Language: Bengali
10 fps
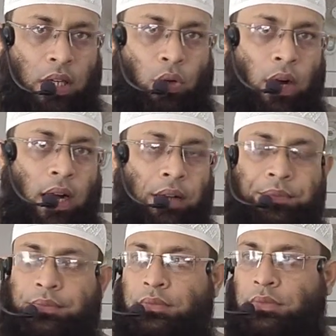তাকোয়া
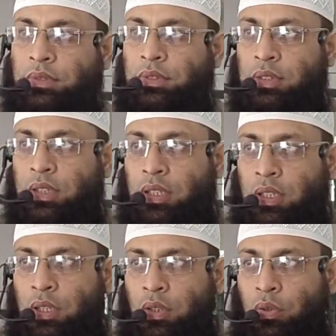
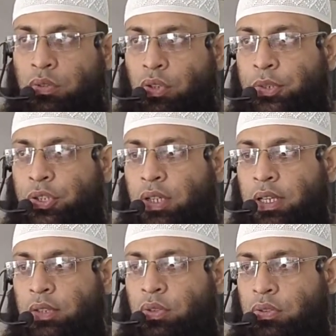উক্ত
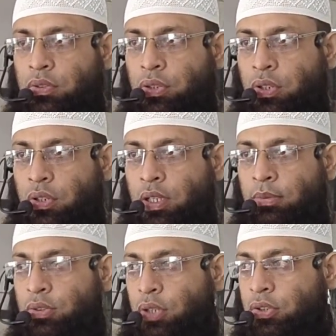বিষয়ে তথ্য
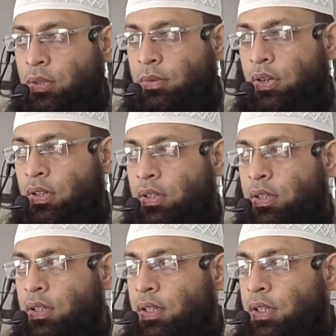এবং তত্ত্ববহল
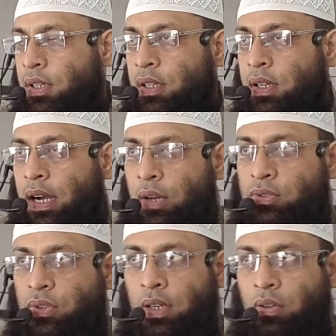
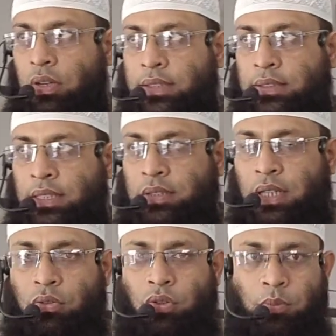আলোচনা করার
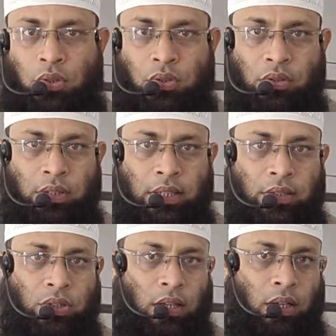চেষ্টা করব
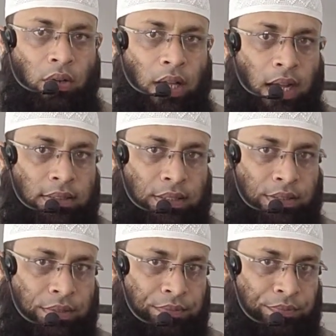হল আজিজ